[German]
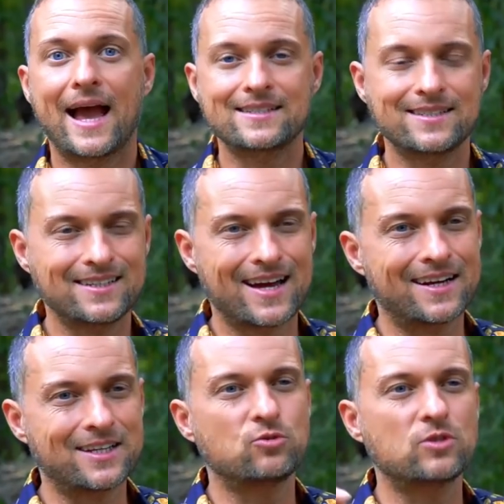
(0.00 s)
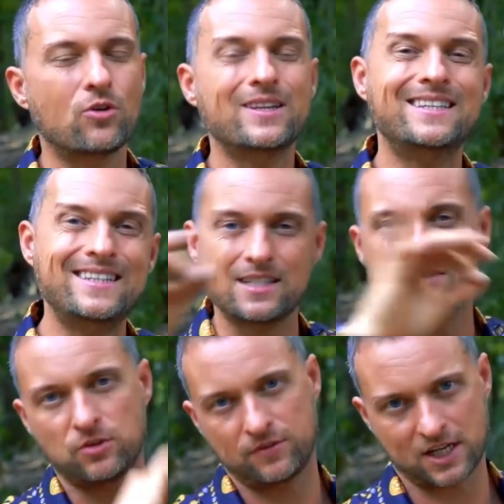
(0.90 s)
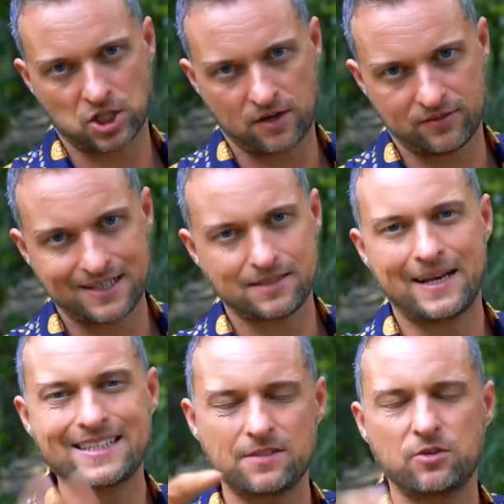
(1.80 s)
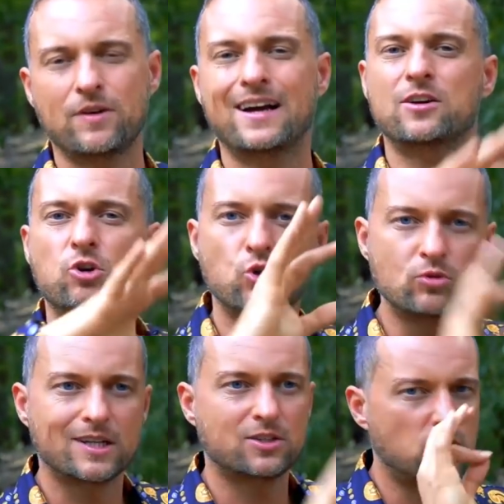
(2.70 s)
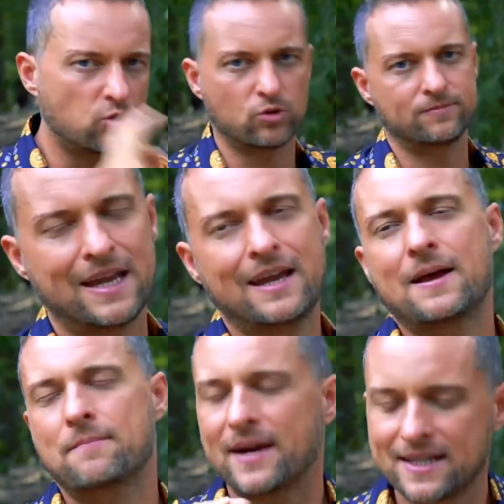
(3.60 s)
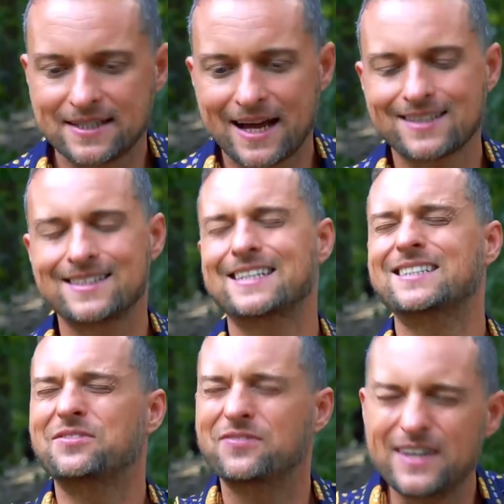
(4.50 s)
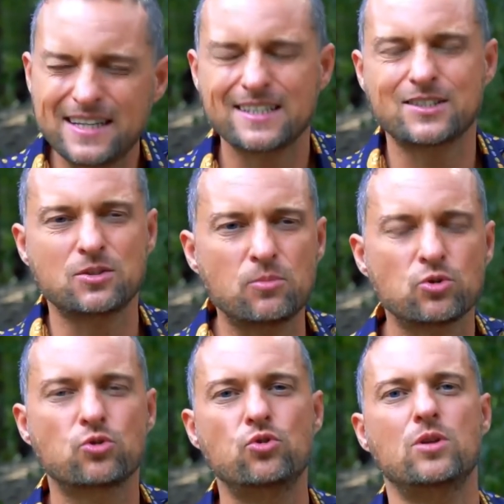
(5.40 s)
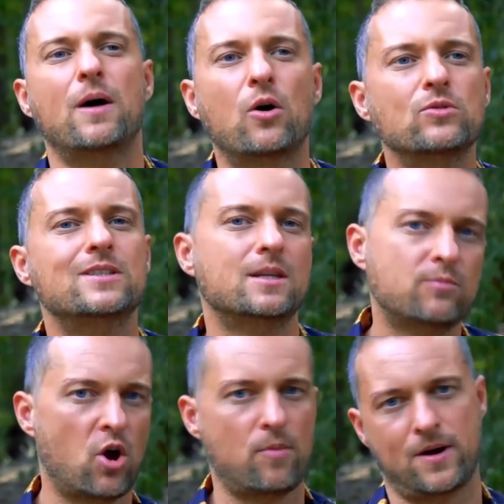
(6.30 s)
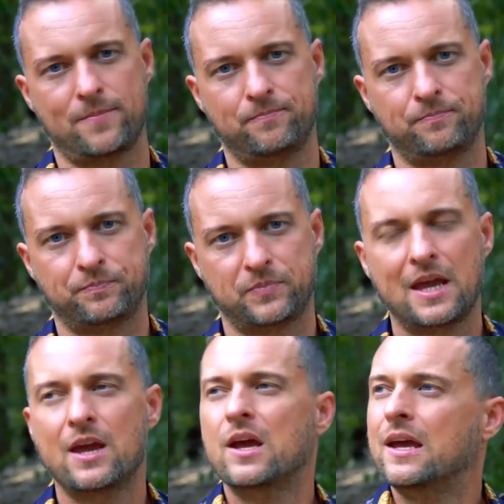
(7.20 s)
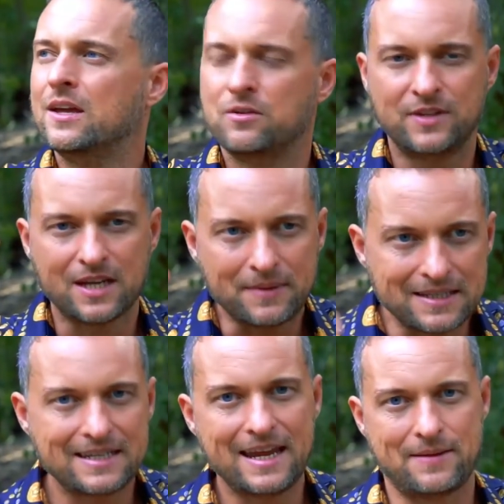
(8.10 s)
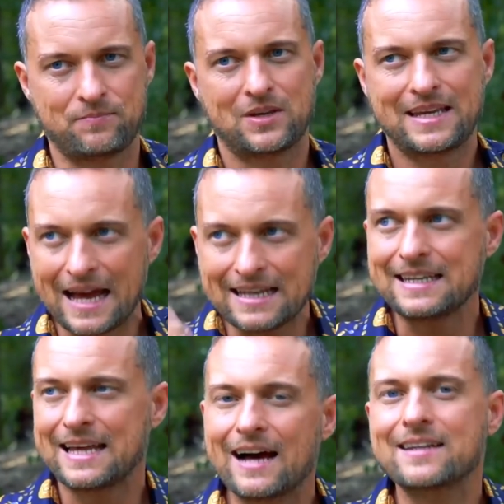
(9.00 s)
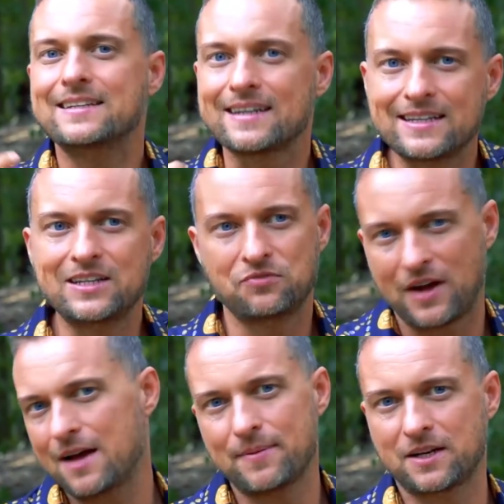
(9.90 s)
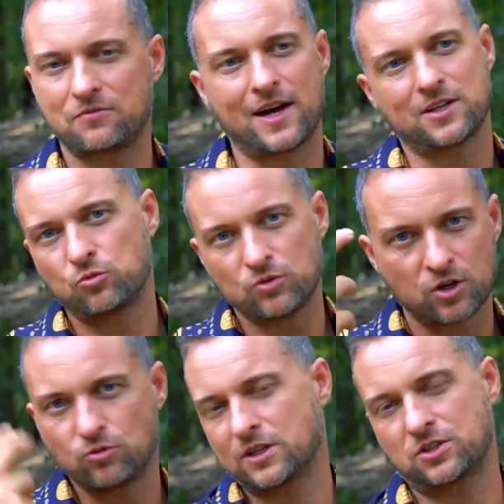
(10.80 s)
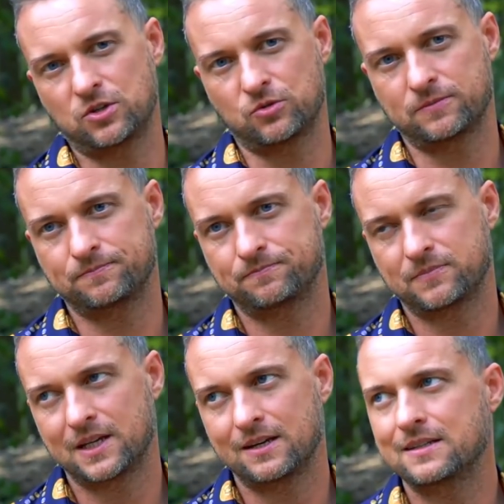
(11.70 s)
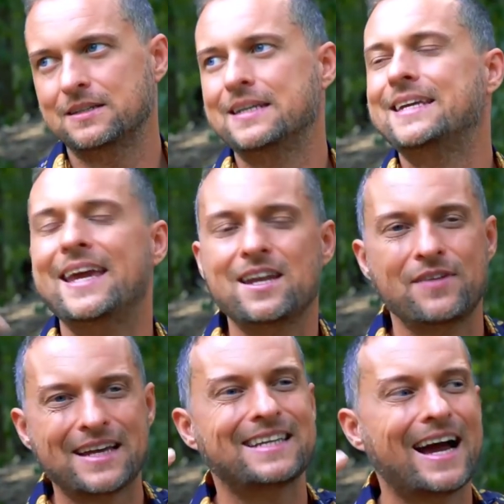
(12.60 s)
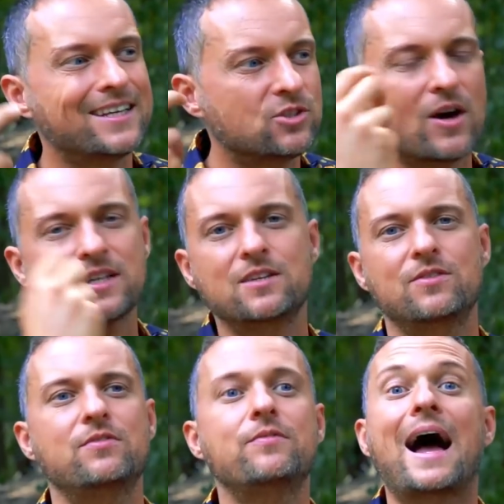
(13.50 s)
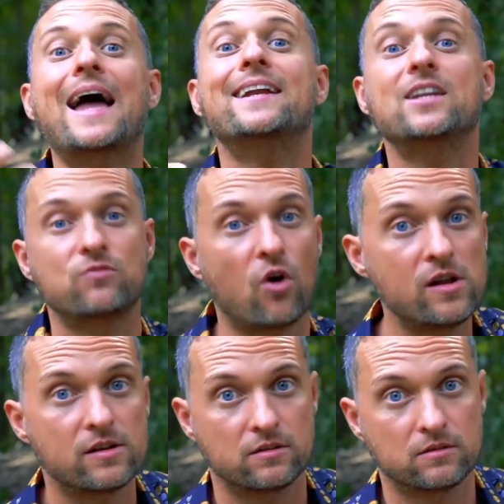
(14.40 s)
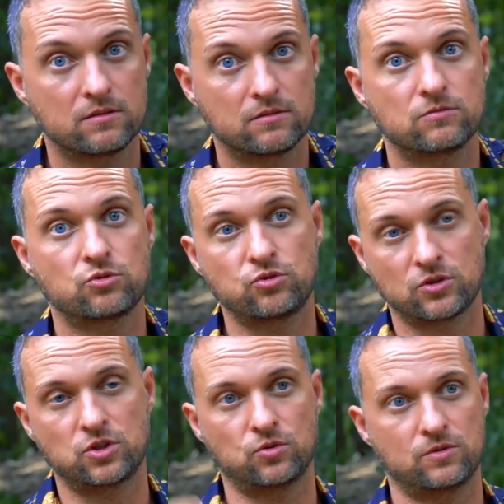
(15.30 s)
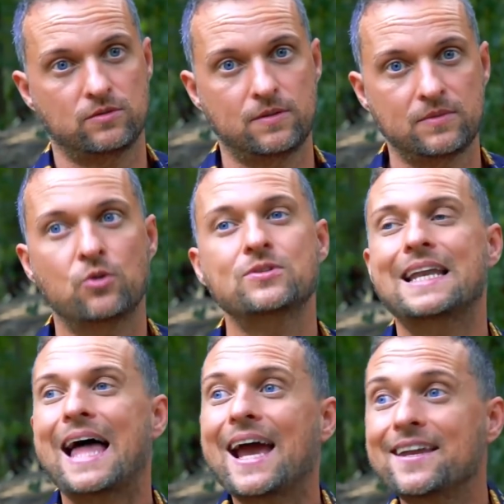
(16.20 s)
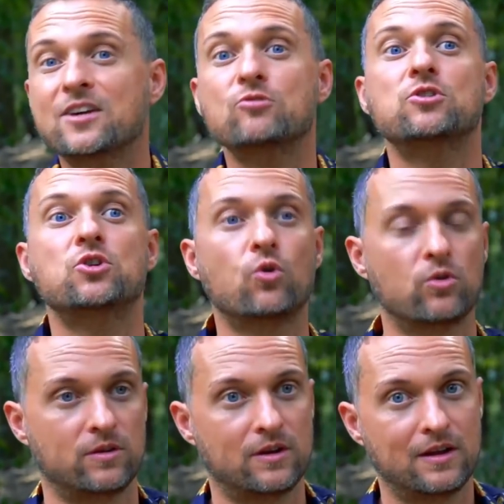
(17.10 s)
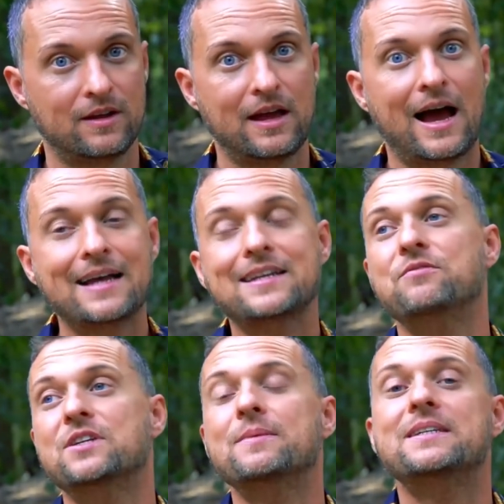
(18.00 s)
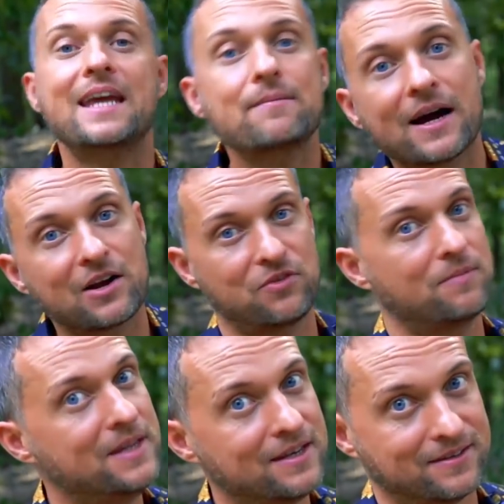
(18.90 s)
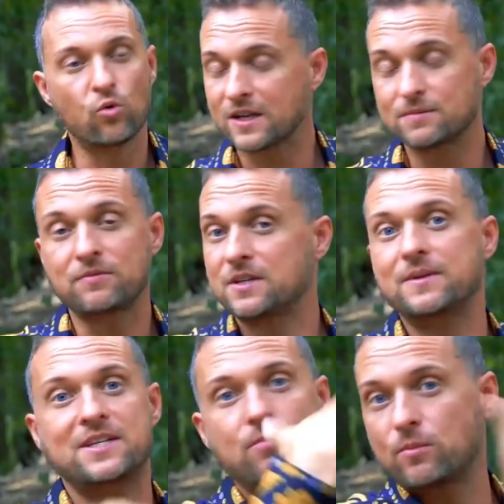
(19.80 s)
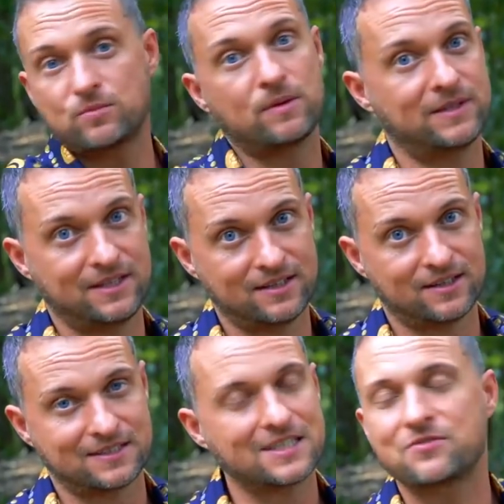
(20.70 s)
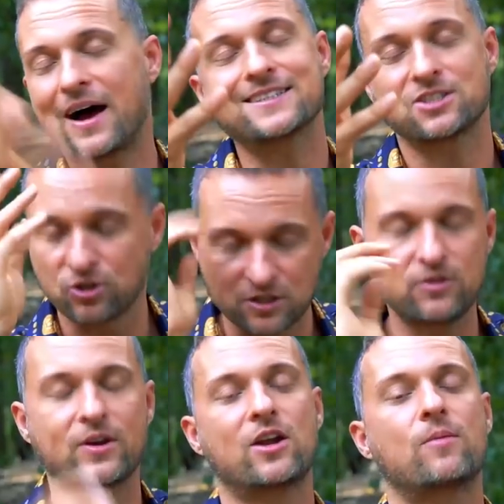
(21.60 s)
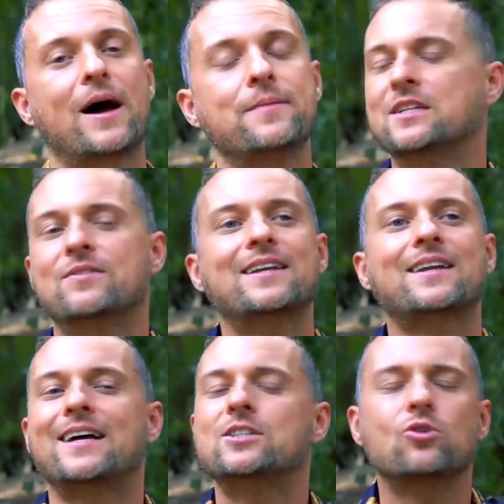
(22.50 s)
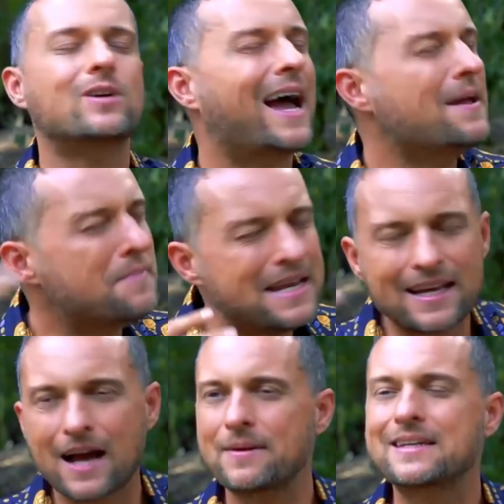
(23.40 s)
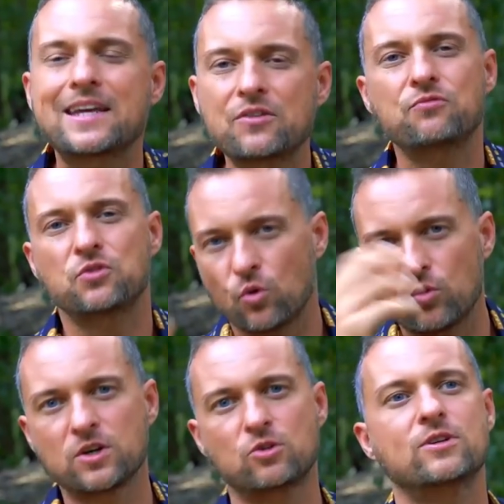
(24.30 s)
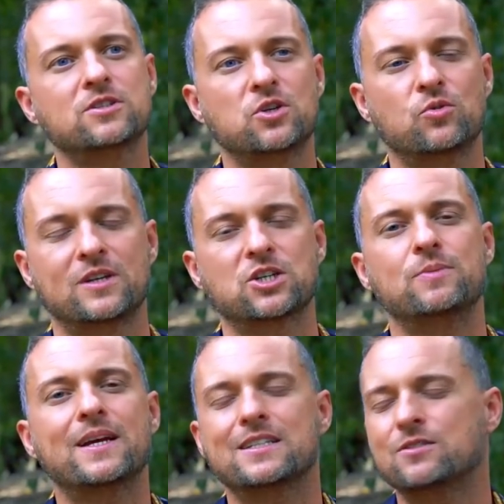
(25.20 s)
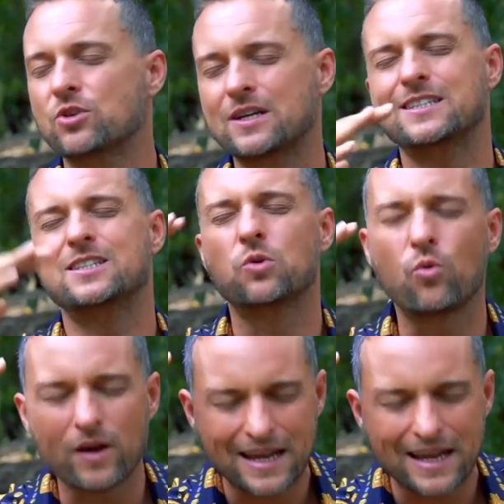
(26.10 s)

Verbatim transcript: Herzlichen Dank, dass du es auch in dieses Video wieder geschafft hast. Mein letztes Video war Glutathion. Meines Erachtens das wichtigste Molekül bei uns im Körper. Vitamin D kann gar nicht richtig verarbeitet werden ohne Glutathion. Ja? Die Gene werden gar nicht so aktiviert, wie wir eigentlich wollen durch Glutathion. Ja? Und alleine Glutathion hat einen Vitamin D-Mangel vermieden, ohne dass man Vitamin D überhaupt supplementiert hat. Das ist Wahnsinn. Schau dir das Video gerne nochmal an. Des Weiteren kannst du auch kein Milligramm entgiften ohne Glutathion. Der Spiegel ist wirklich so